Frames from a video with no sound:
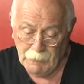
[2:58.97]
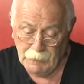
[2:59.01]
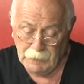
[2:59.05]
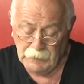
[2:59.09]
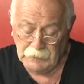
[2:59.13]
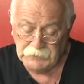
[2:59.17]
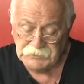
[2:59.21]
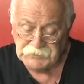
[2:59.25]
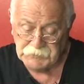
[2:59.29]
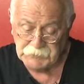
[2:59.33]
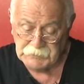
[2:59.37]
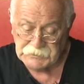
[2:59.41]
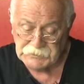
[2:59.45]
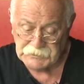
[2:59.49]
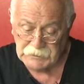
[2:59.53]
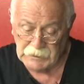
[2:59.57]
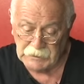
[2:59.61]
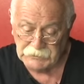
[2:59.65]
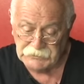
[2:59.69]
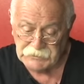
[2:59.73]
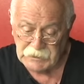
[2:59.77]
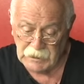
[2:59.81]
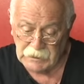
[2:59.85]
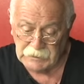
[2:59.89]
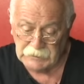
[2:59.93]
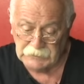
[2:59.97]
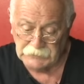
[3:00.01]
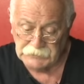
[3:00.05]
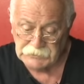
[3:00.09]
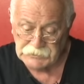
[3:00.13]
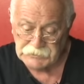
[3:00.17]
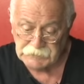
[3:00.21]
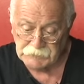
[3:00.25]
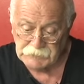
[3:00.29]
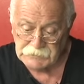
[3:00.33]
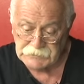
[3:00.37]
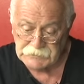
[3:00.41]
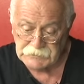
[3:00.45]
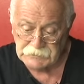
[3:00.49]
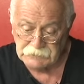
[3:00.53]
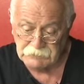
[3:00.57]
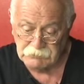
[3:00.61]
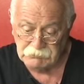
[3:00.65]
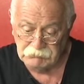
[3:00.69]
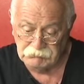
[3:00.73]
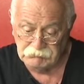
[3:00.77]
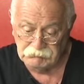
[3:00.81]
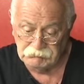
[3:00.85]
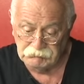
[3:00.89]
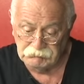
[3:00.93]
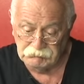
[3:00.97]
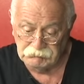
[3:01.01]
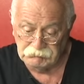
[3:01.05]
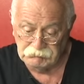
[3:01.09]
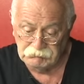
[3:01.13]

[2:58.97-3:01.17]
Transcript: hiçbir sanatçı arkadaşımızın hmm,